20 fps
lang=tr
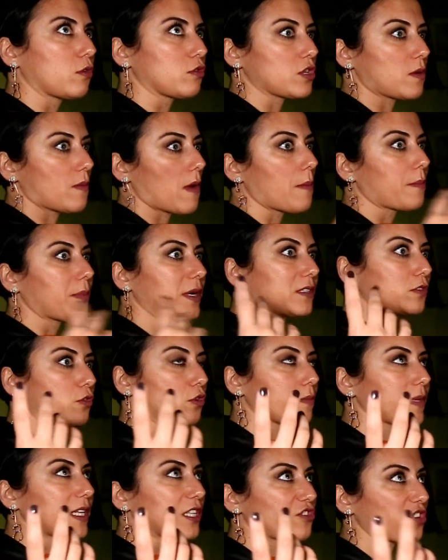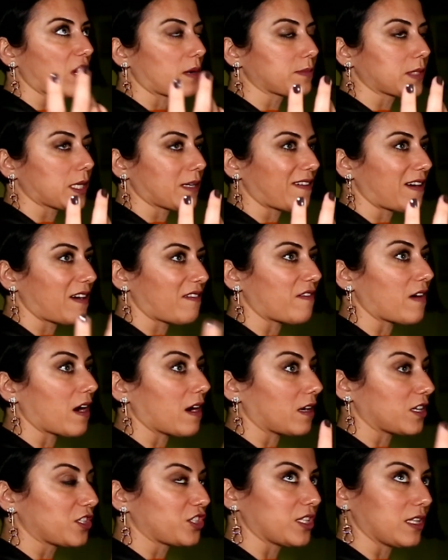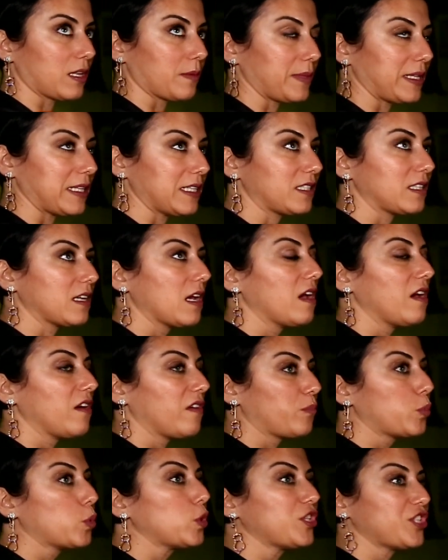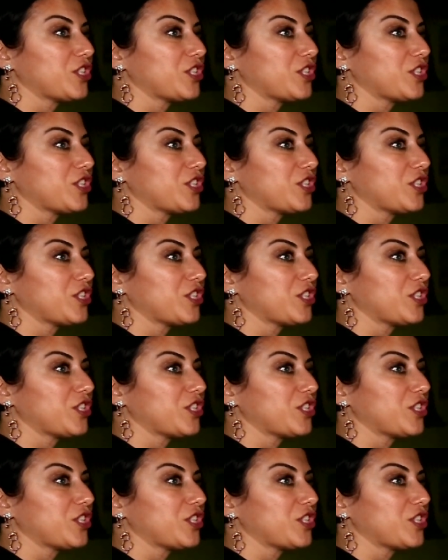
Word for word: kocaman panoramik cam tavan var açılabilir. Bu